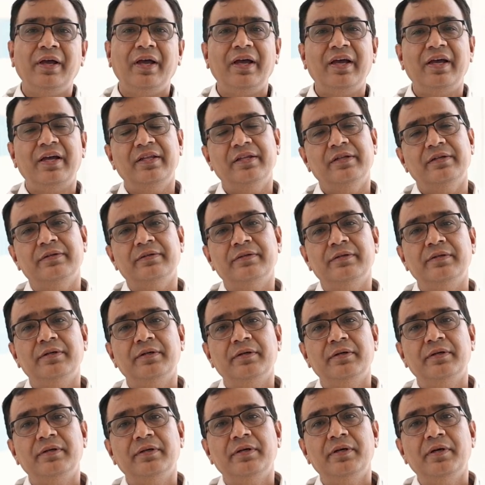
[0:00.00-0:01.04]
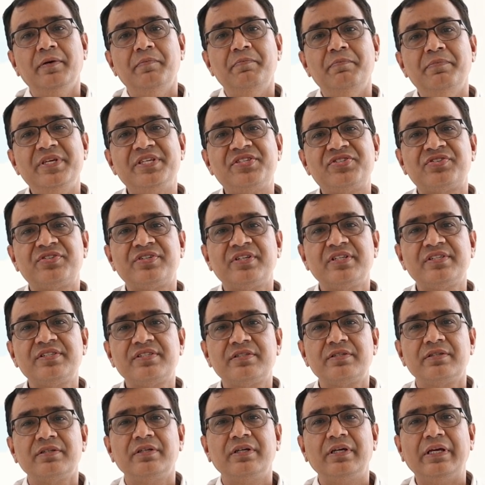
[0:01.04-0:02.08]
And
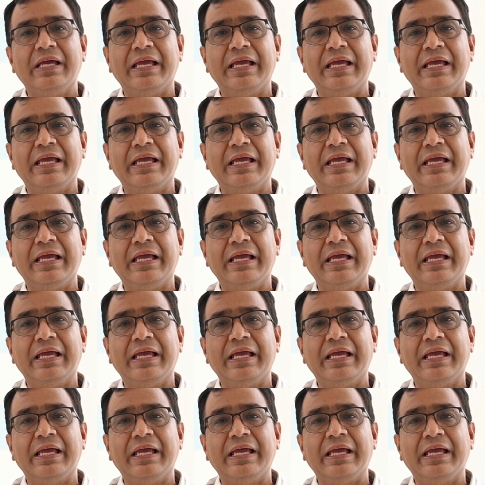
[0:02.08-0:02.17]
mistrust